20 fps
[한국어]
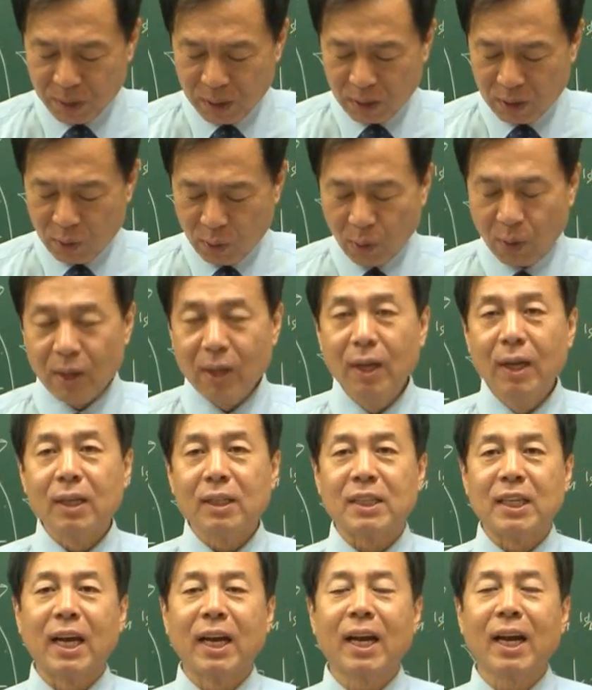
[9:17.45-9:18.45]
그리고
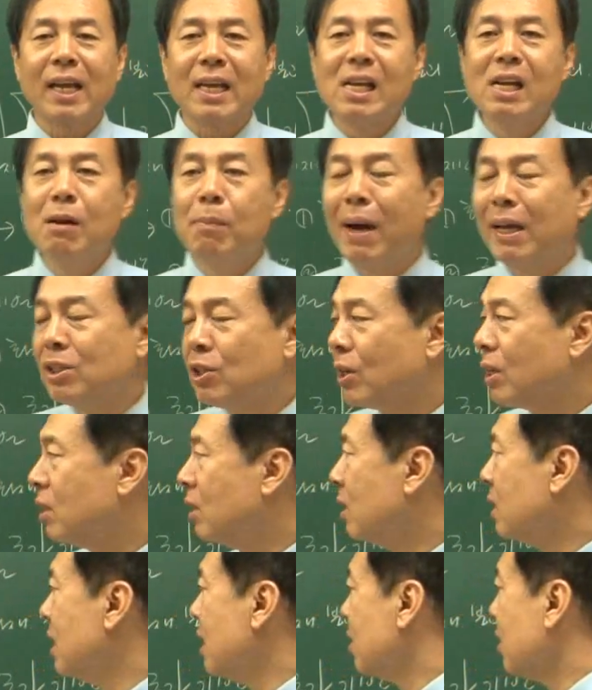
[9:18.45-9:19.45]
제한의 일반적인
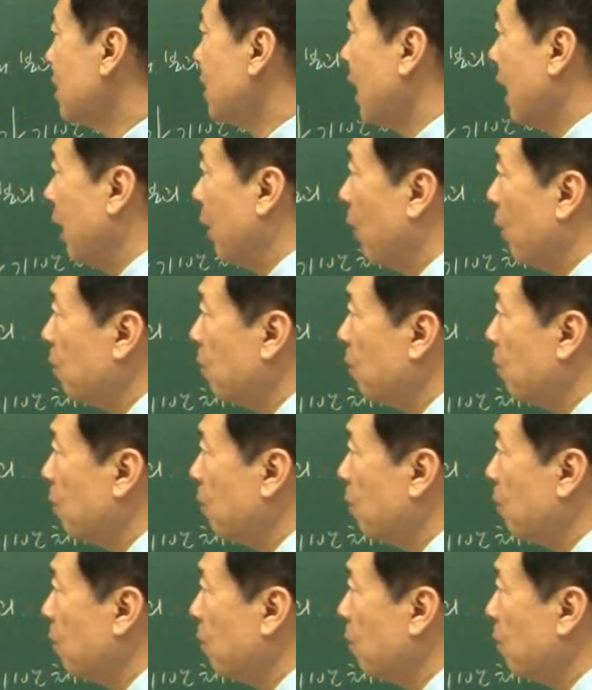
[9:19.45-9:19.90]
특징이 있었잖아요.